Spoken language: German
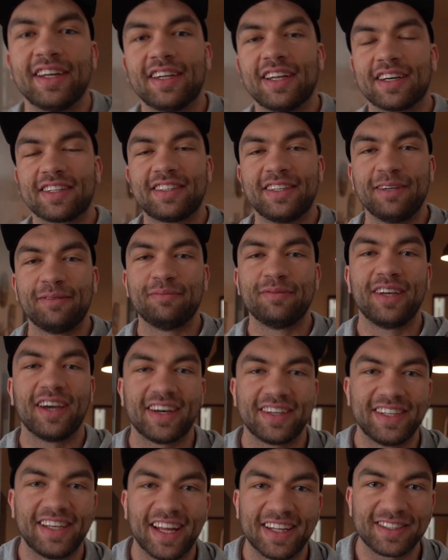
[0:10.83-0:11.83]
Nachdem
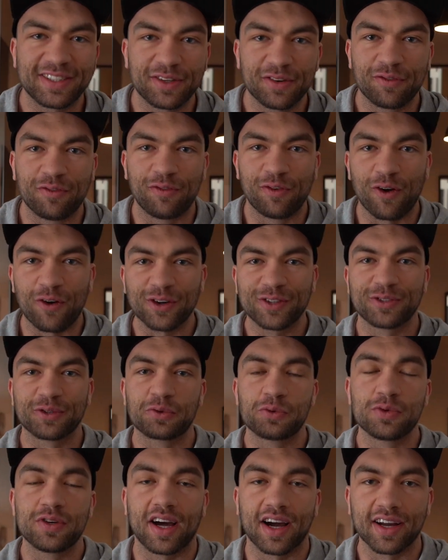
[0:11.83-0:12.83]
ja die letzten Vlogs so
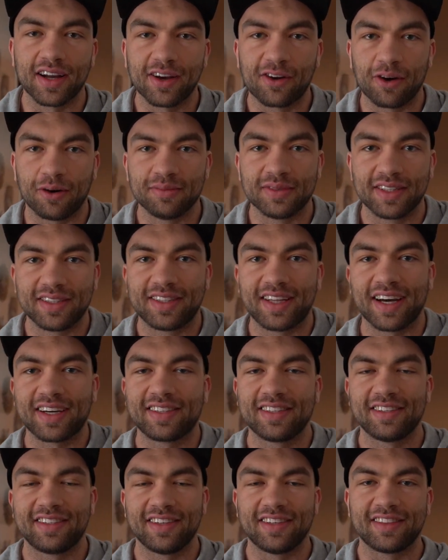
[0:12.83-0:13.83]
gut angekommen sind,
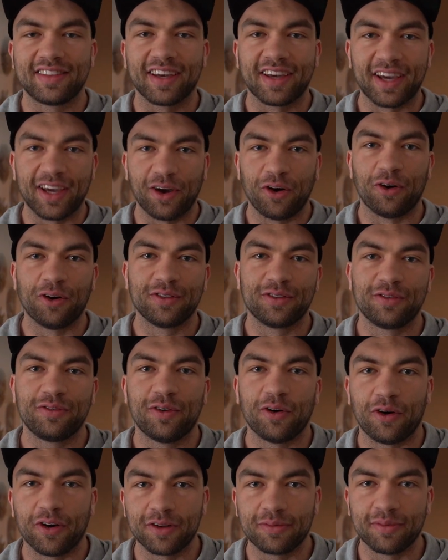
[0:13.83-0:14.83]
dachte ich, ich drehe heute
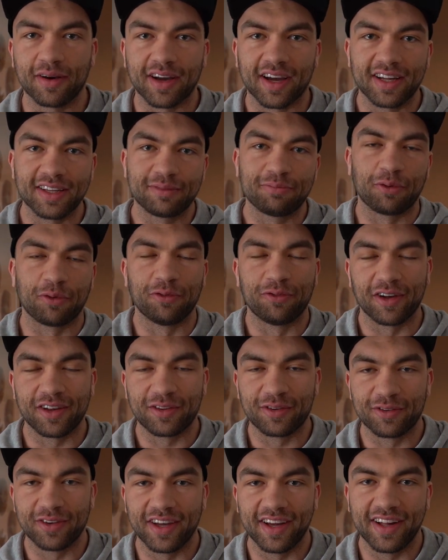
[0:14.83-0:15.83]
für euch mal ganz
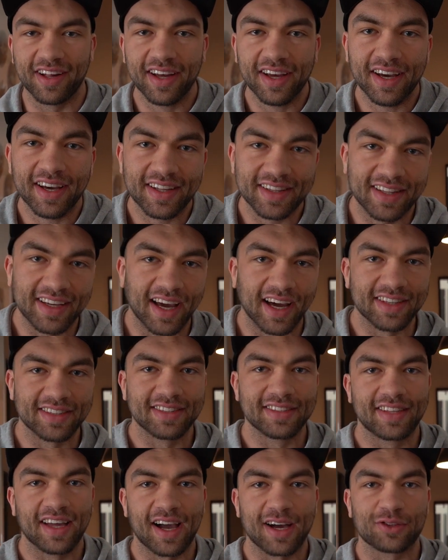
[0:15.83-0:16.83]
professionell den
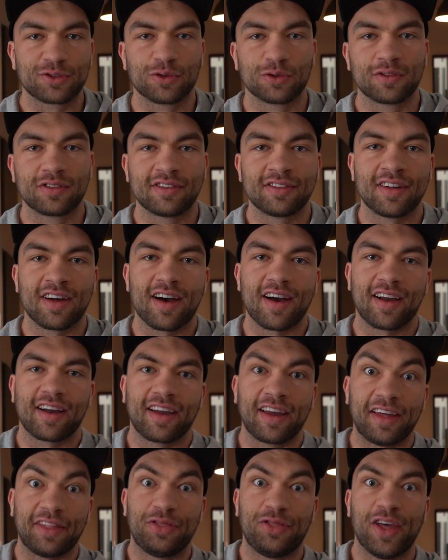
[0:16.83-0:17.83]
ganzen Tag
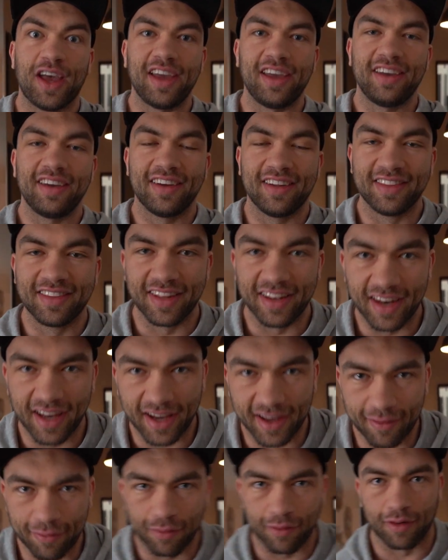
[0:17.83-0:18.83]
sozusagen a Day in the
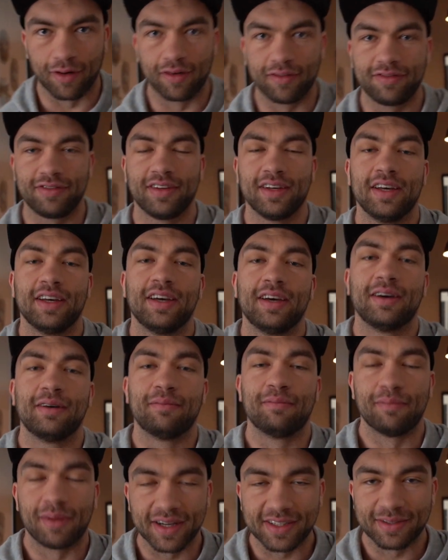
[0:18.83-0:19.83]
Life of
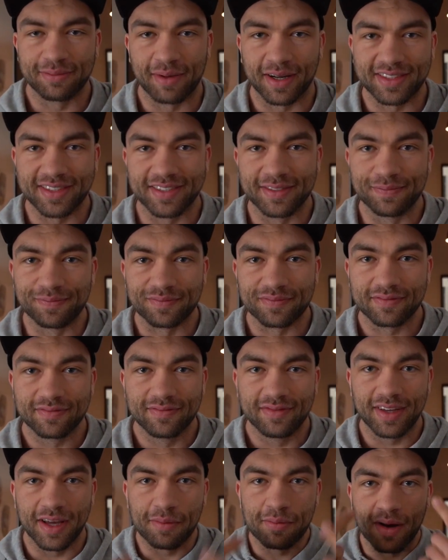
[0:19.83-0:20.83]
Max Matzen.
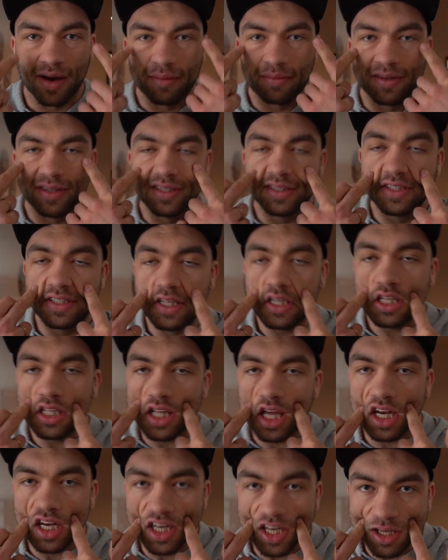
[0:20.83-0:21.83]
Wie ihr meinem Gesicht
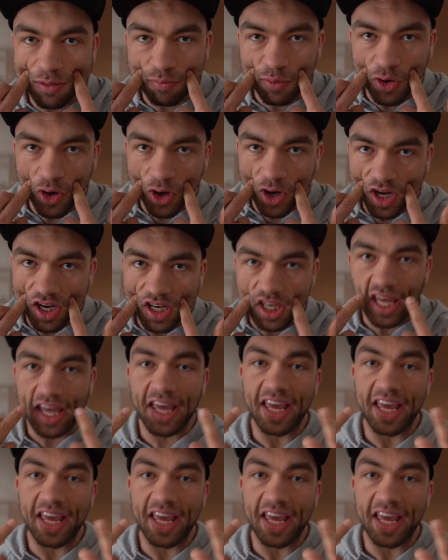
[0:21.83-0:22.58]
entnehmen könnt,